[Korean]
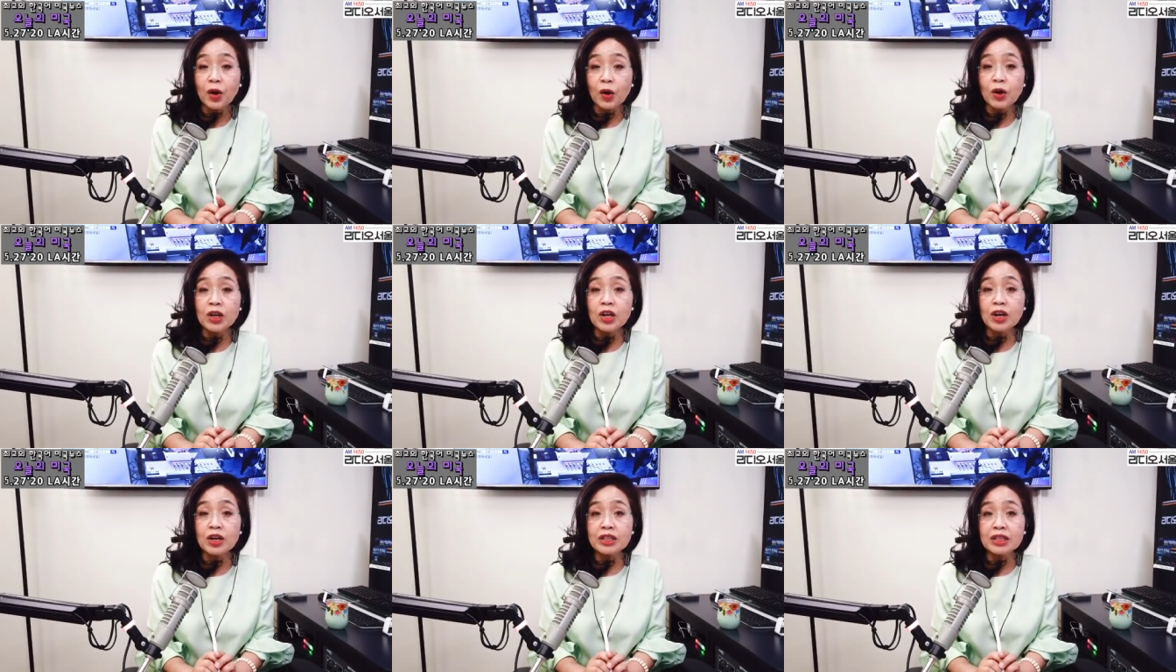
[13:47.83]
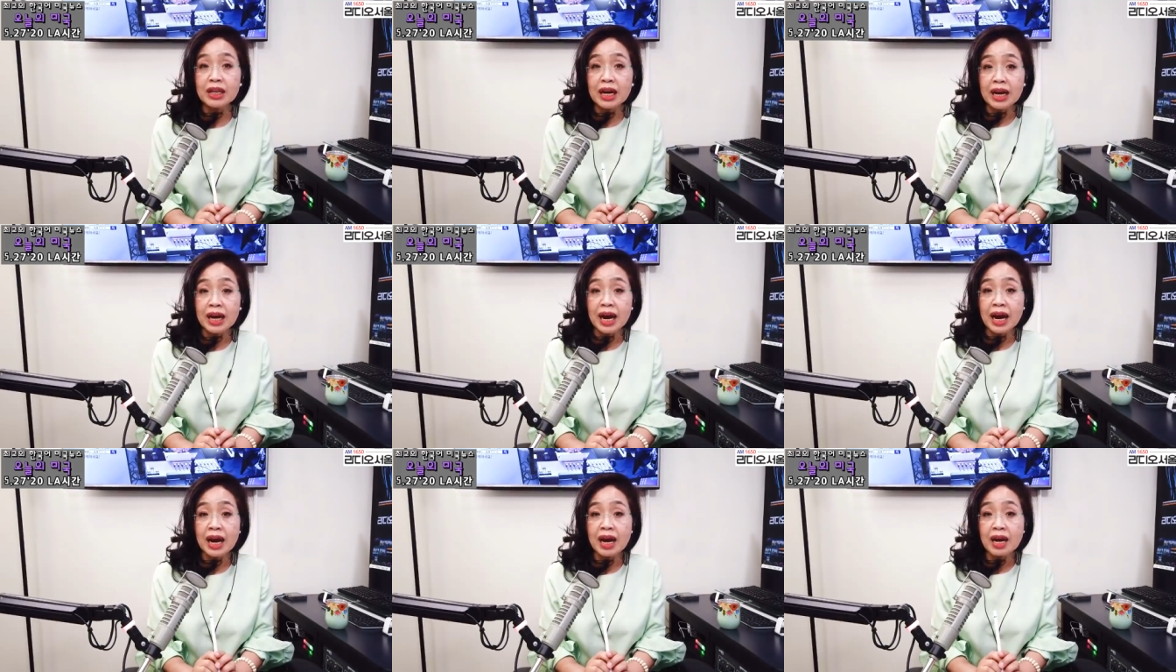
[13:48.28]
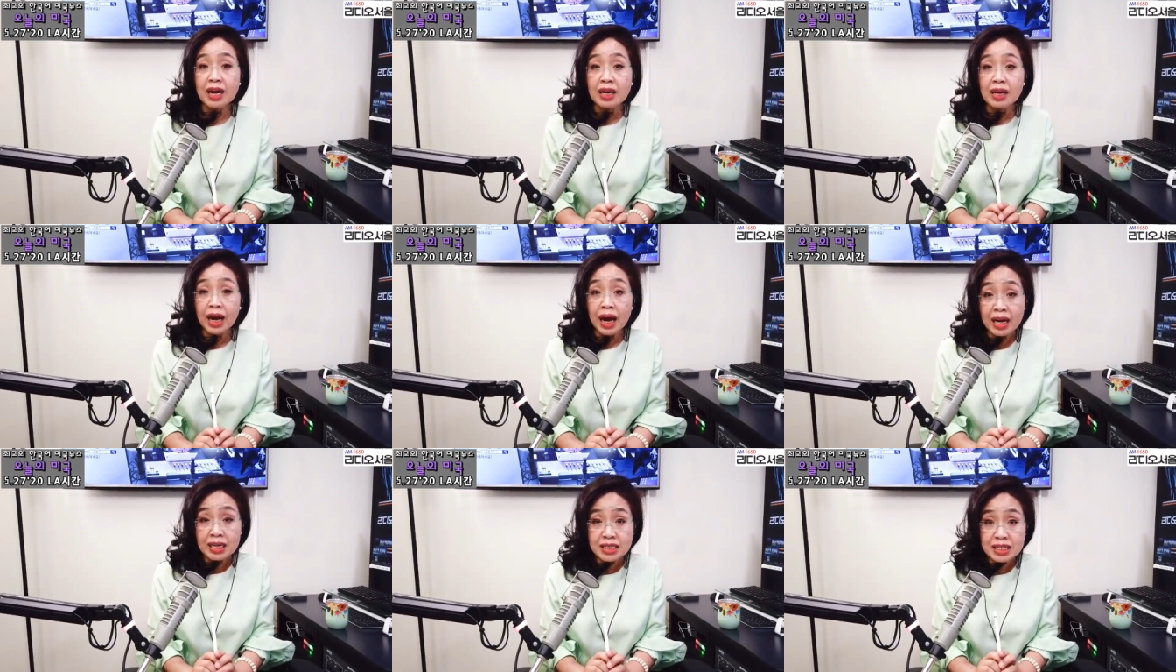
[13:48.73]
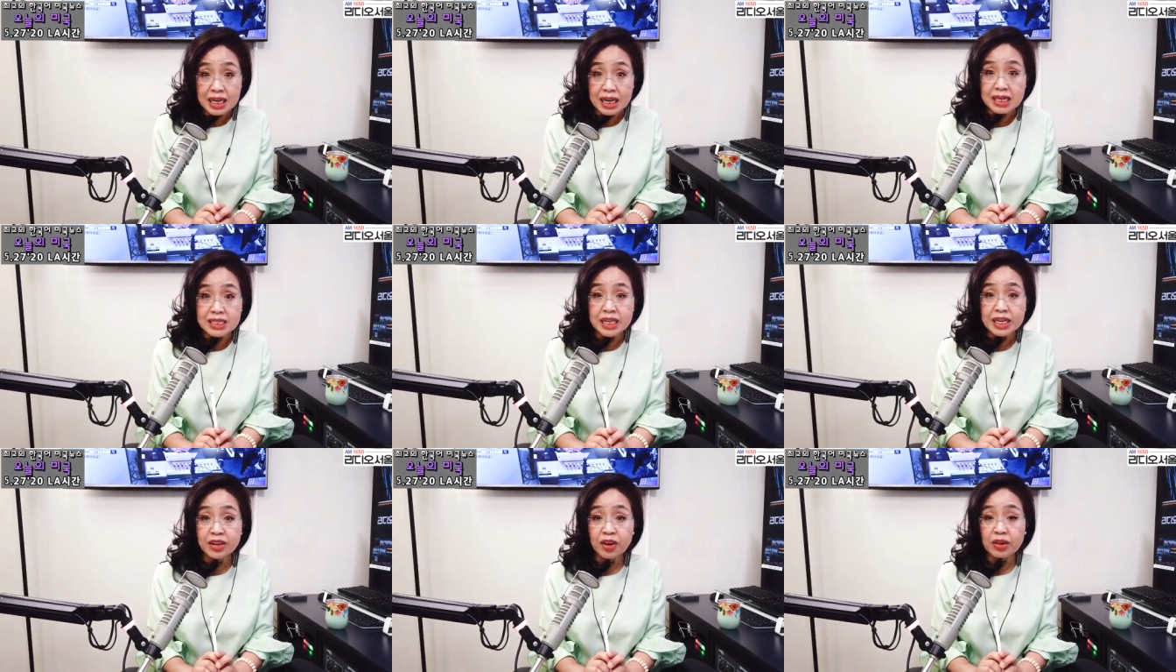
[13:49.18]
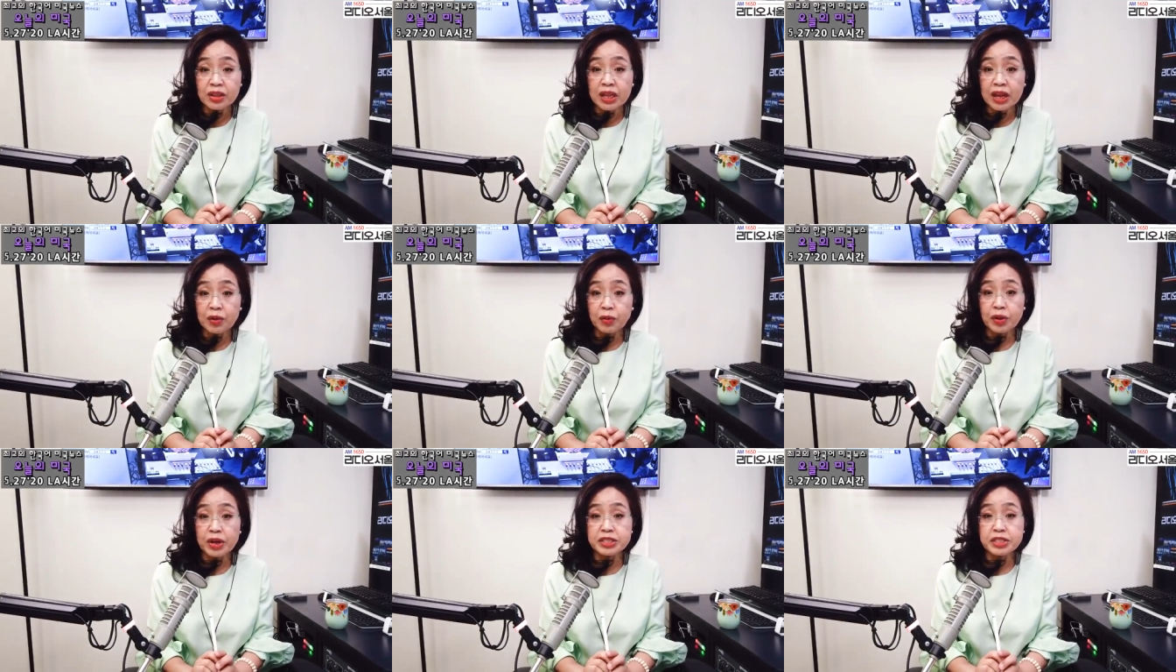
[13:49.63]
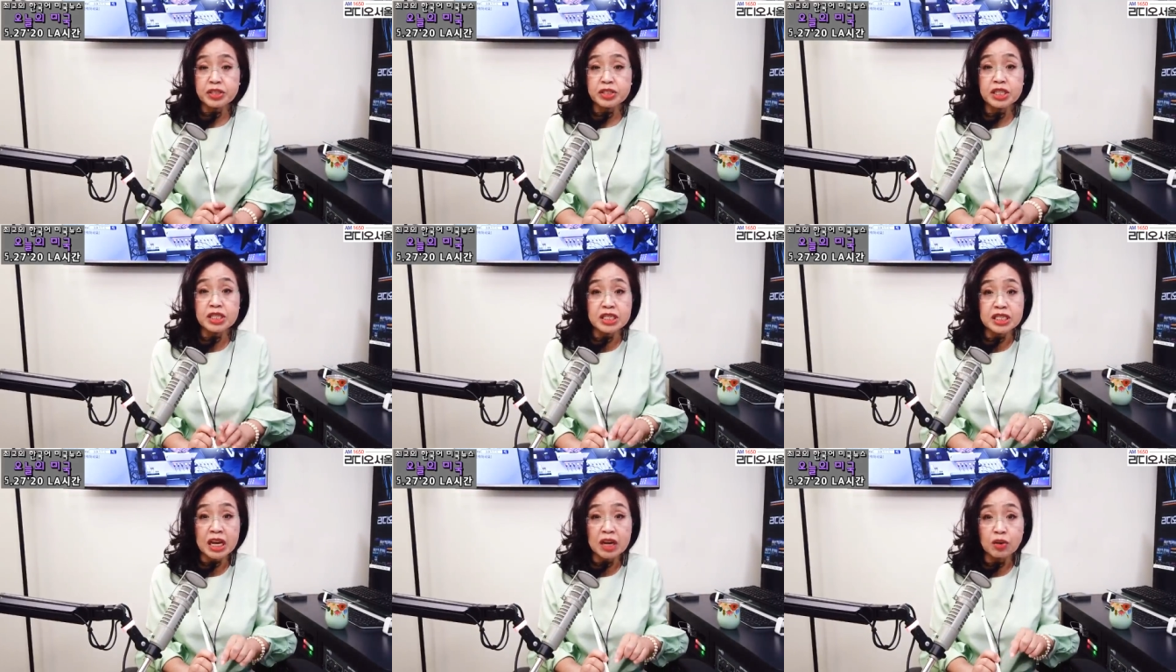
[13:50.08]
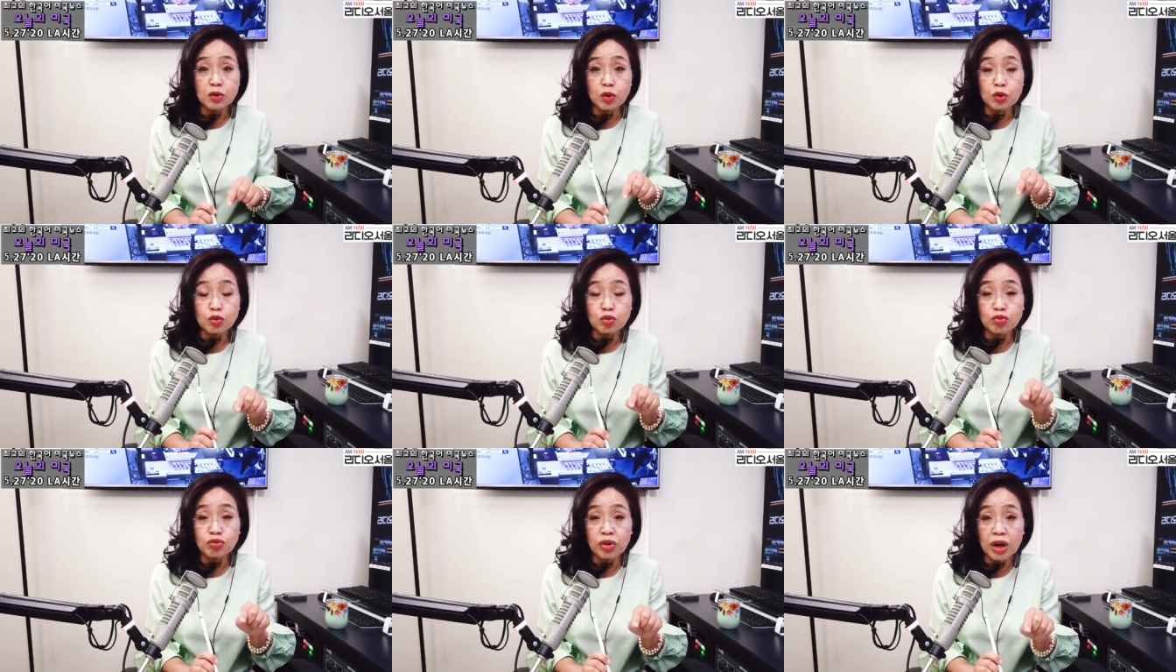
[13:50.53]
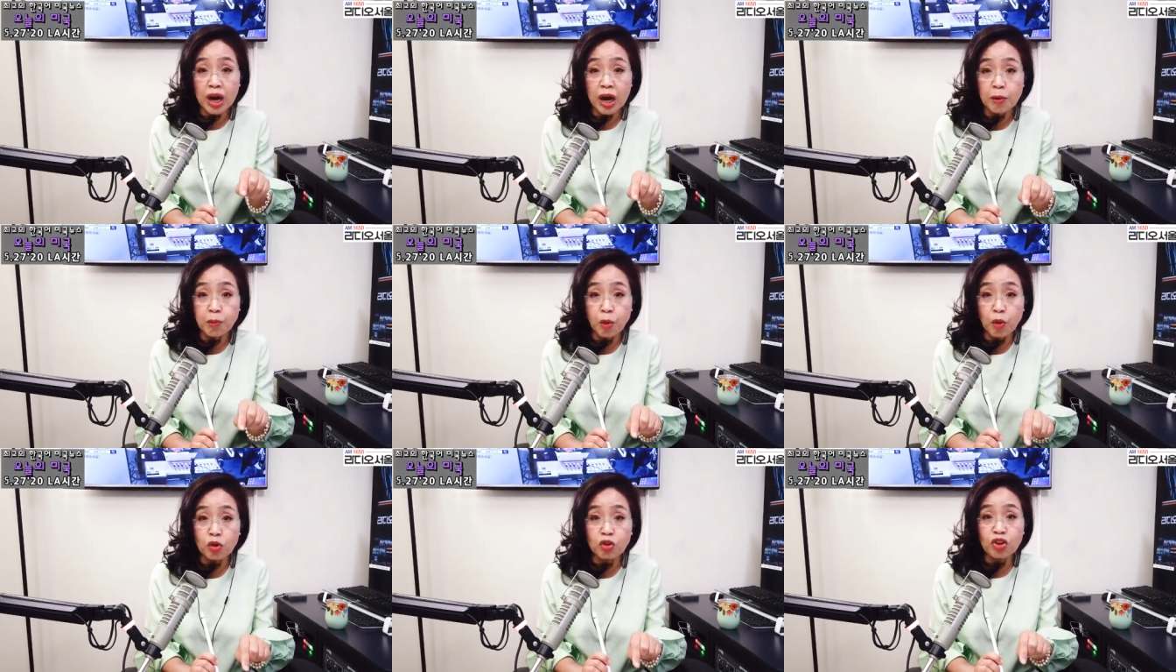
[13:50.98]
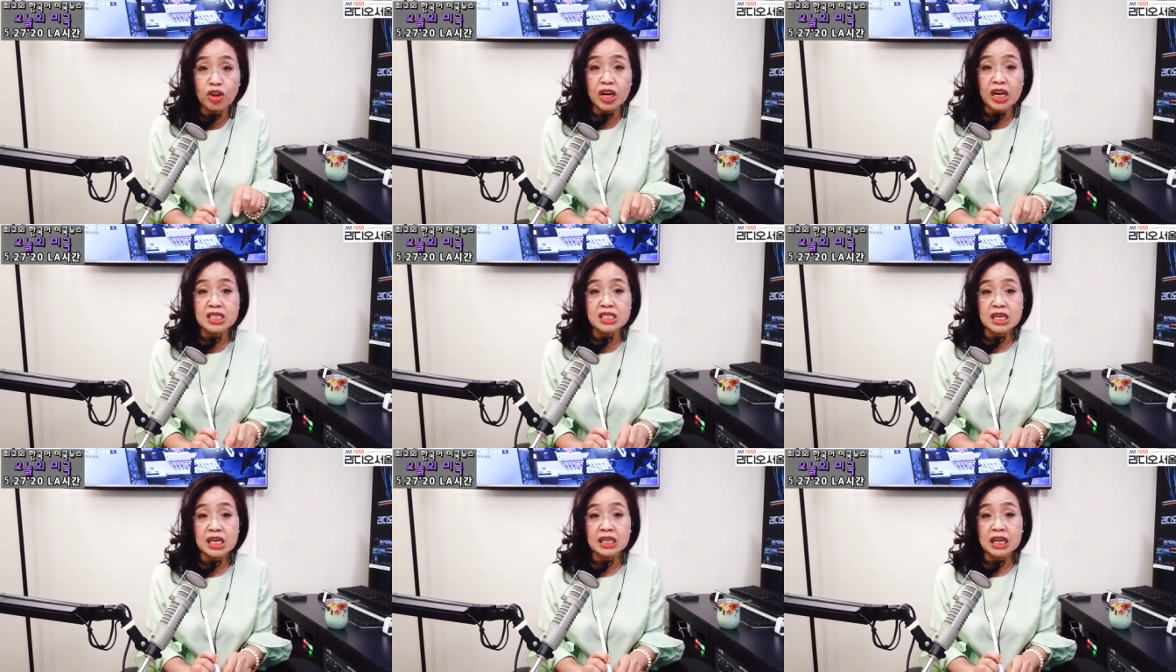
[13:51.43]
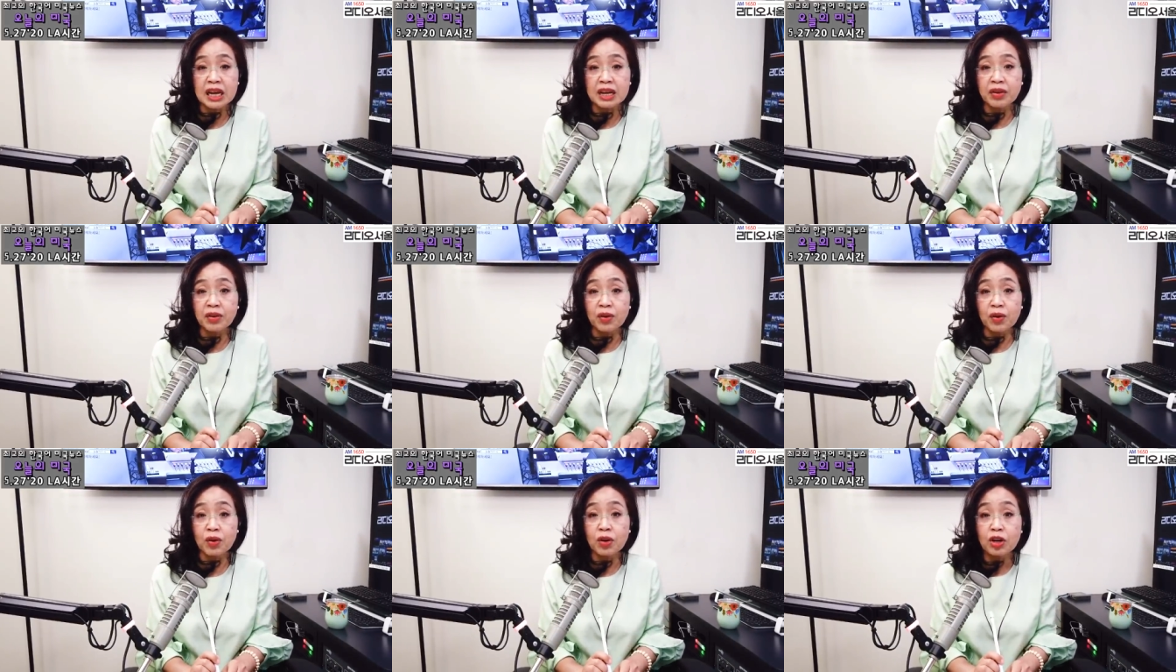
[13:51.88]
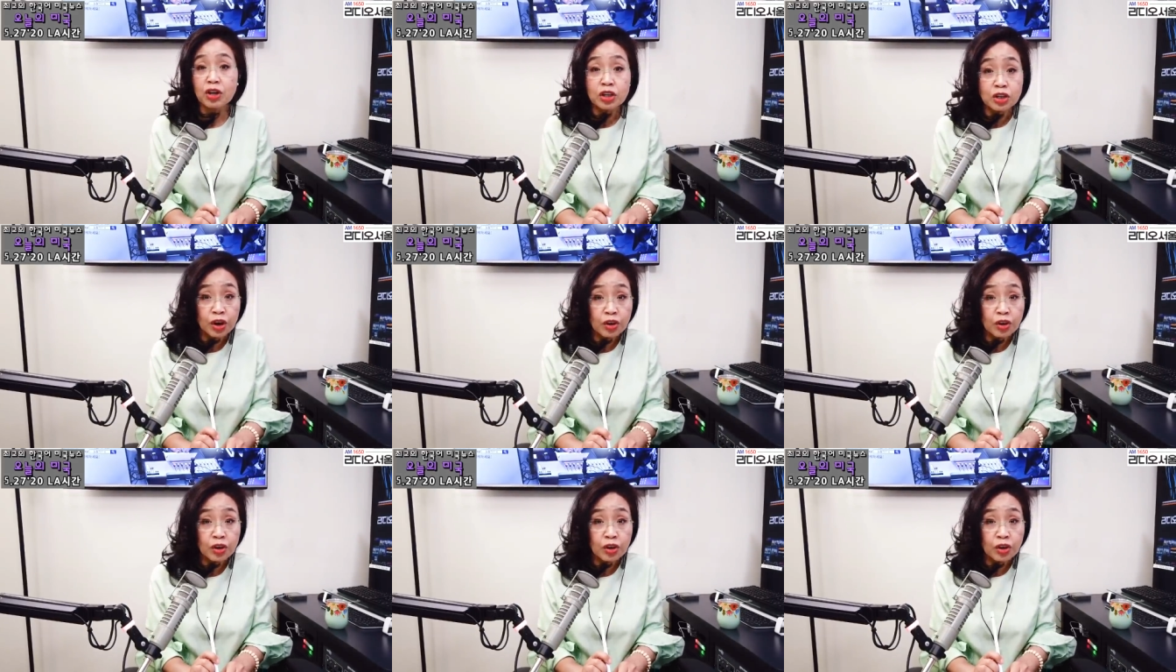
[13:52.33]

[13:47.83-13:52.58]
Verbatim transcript: 걸렸다가 항체가 생겼다고 해서 직장으로 누군가가 복귀를 했잖아요.